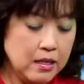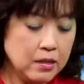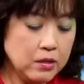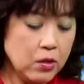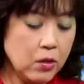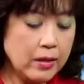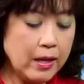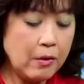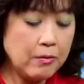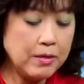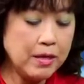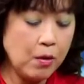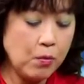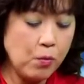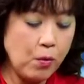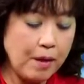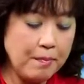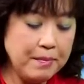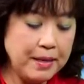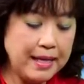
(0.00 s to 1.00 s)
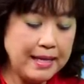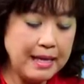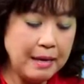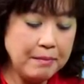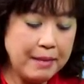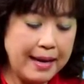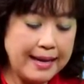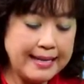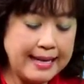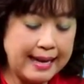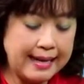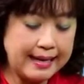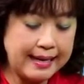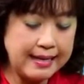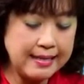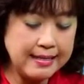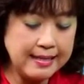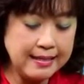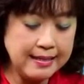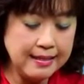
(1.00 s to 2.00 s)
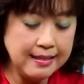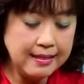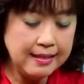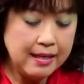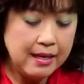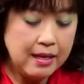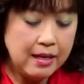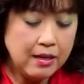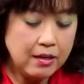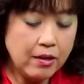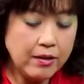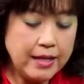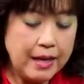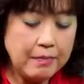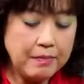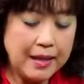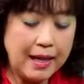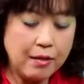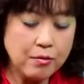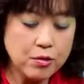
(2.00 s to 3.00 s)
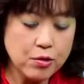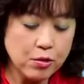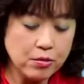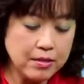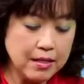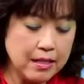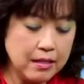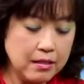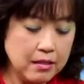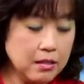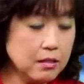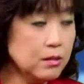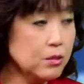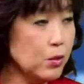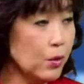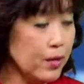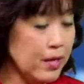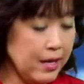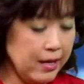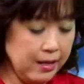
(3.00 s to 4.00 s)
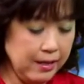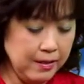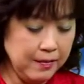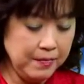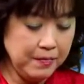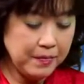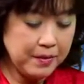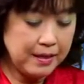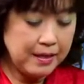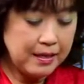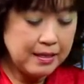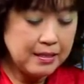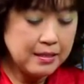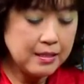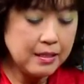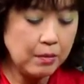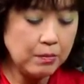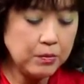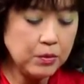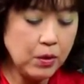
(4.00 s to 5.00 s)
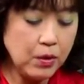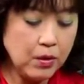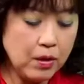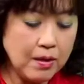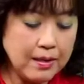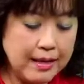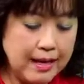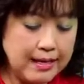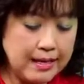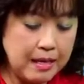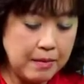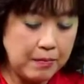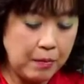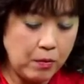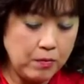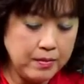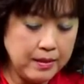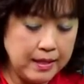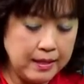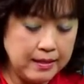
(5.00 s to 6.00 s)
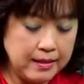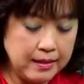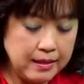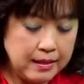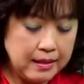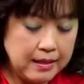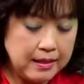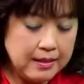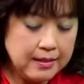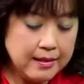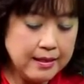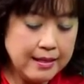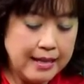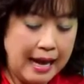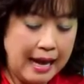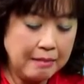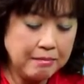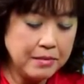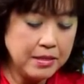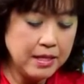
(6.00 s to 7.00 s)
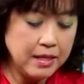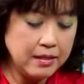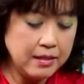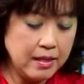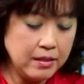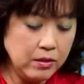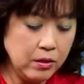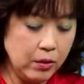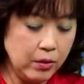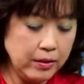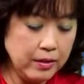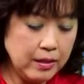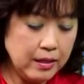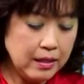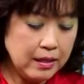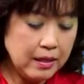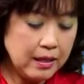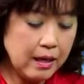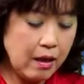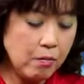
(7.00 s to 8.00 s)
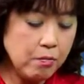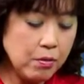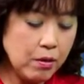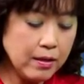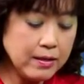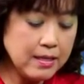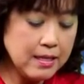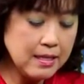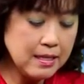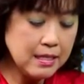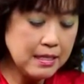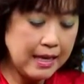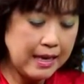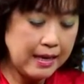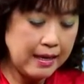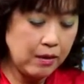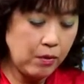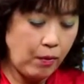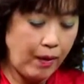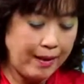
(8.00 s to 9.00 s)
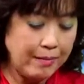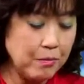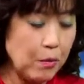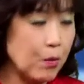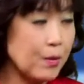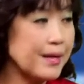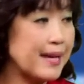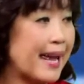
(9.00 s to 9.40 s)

Tôi theo chồng qua Mỹ năm 2009, có đem theo số tiền tương đối lớn. Chồng tôi có nghề nghiệp ổn định, nhưng ham chơi đến nỗi không có chiếc xe khoảng 1